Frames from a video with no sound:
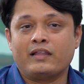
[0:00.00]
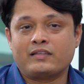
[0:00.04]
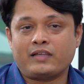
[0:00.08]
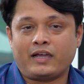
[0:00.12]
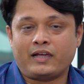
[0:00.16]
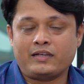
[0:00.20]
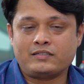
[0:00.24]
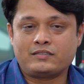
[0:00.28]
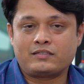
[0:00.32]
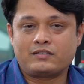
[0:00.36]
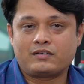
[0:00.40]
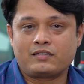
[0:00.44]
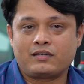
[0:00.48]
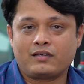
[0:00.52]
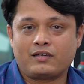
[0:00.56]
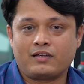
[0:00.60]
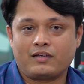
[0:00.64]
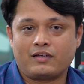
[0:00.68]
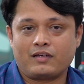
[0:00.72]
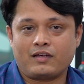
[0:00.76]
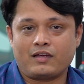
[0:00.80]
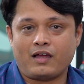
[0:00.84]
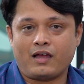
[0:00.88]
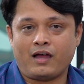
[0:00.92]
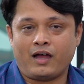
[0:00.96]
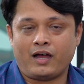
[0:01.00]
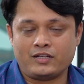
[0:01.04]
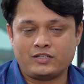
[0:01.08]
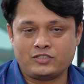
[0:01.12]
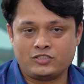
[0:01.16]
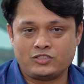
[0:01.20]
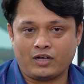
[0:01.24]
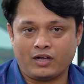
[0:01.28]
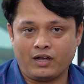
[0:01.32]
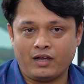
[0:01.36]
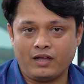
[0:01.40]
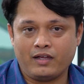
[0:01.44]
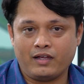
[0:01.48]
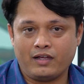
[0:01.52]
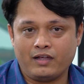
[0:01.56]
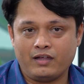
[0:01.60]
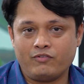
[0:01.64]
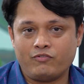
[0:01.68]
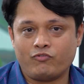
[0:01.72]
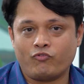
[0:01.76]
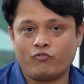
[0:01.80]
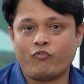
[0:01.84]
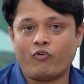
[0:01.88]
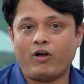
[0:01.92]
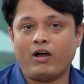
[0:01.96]
डिज़ाइंस आज जहां
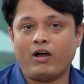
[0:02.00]
हैं